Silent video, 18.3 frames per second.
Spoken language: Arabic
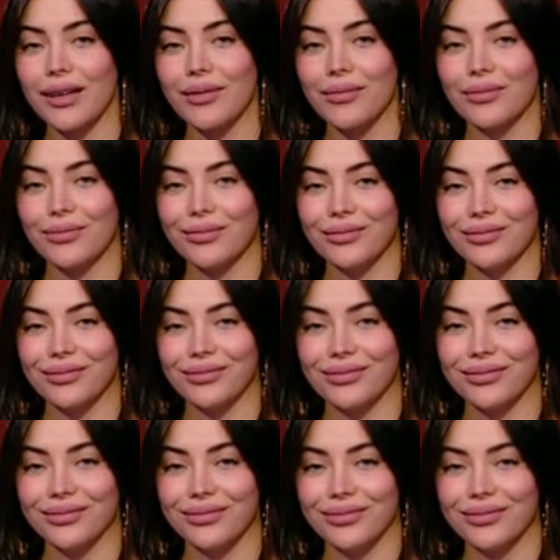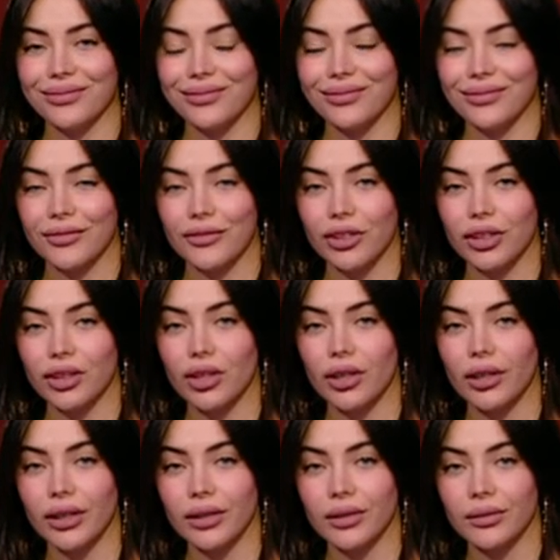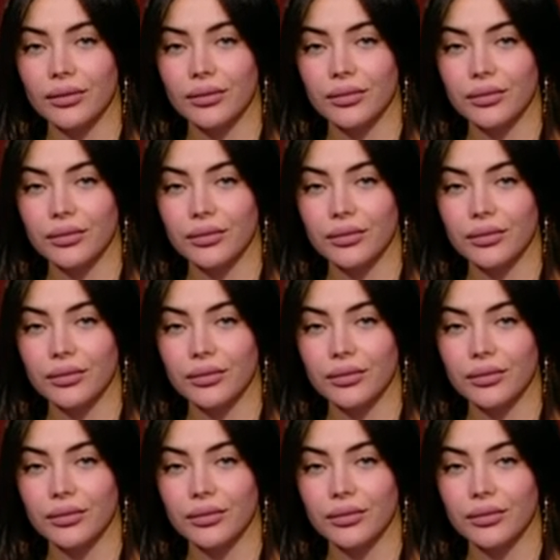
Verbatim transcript: السلام ورحمة الله وبركاته اتفضلي ازيك يا